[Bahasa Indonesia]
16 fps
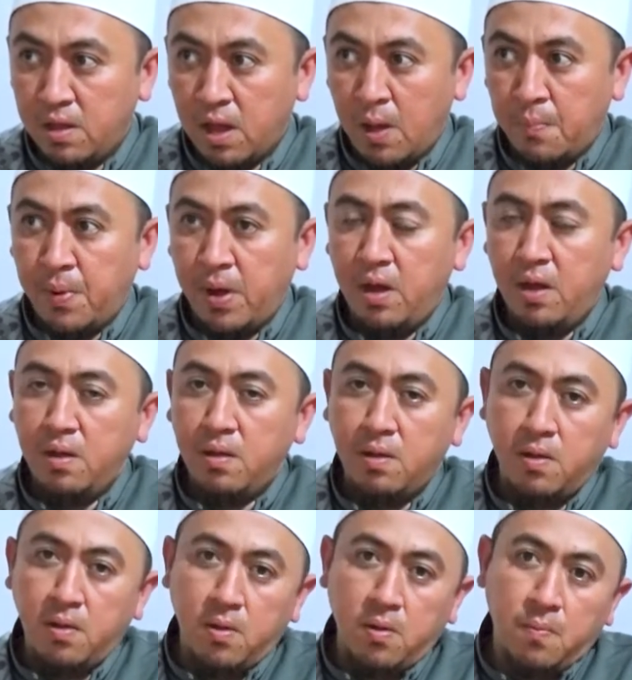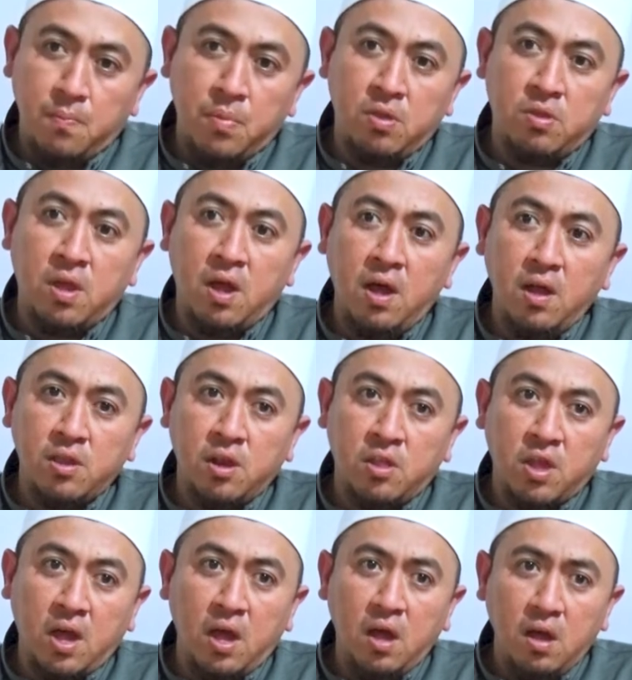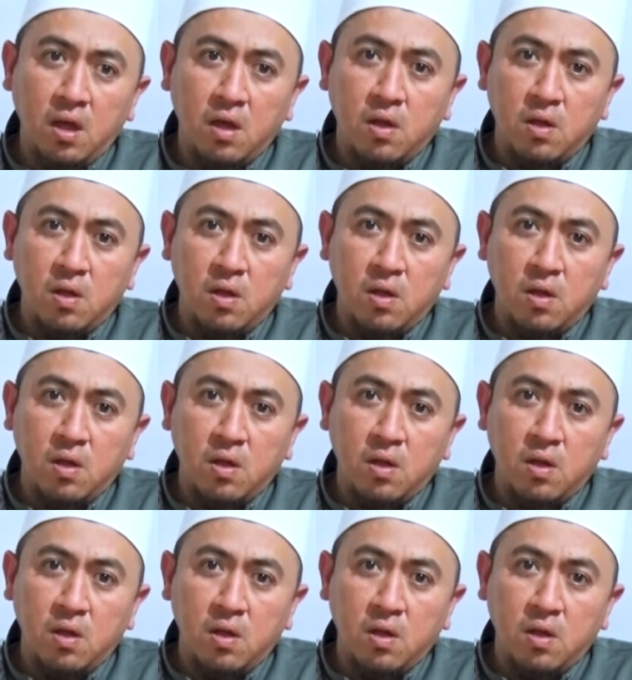apa? bisa terca